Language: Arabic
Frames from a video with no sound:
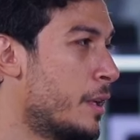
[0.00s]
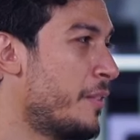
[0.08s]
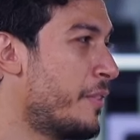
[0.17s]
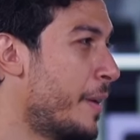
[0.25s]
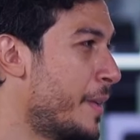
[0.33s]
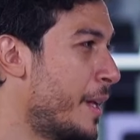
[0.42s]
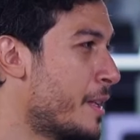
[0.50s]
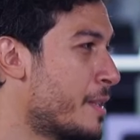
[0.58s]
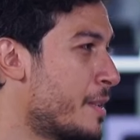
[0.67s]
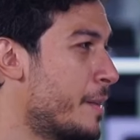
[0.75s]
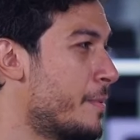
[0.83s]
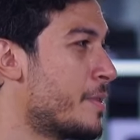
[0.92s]
الف حمد لله على
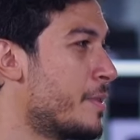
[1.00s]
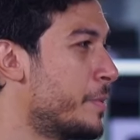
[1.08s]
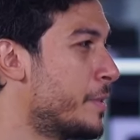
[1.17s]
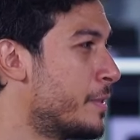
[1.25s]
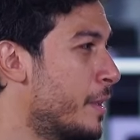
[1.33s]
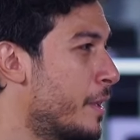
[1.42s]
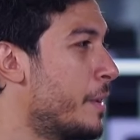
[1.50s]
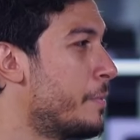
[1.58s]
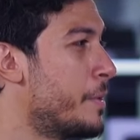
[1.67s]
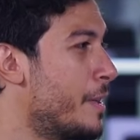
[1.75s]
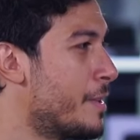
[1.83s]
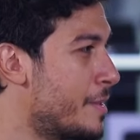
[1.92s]
السلامه ظابط
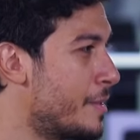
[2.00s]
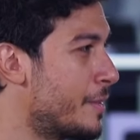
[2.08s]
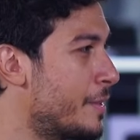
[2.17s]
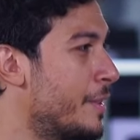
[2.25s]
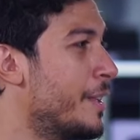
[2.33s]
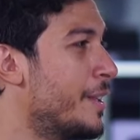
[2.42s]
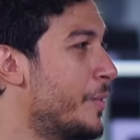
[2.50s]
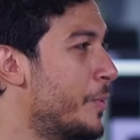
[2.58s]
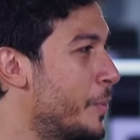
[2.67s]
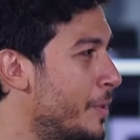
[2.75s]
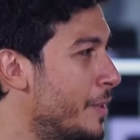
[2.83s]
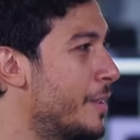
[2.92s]
بيهزر
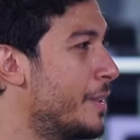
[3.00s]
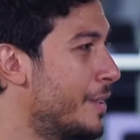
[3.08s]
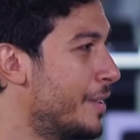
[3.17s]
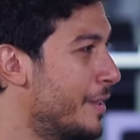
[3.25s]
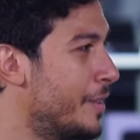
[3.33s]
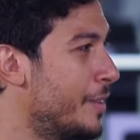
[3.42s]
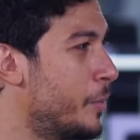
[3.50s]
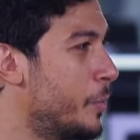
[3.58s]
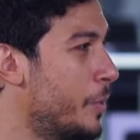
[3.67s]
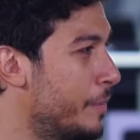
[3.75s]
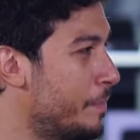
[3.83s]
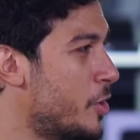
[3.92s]

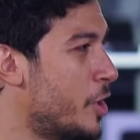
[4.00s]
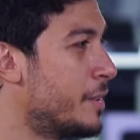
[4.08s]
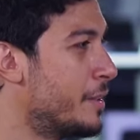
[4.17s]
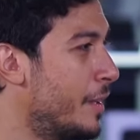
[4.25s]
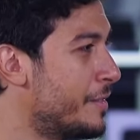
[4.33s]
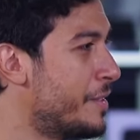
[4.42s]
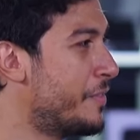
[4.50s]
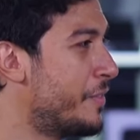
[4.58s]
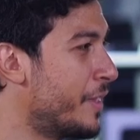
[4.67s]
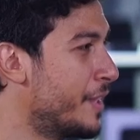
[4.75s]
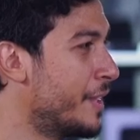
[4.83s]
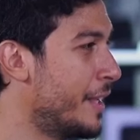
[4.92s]
ومشاهد
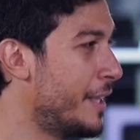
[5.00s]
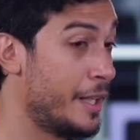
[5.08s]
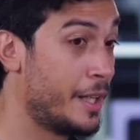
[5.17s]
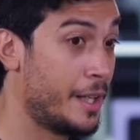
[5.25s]
لطيفه كده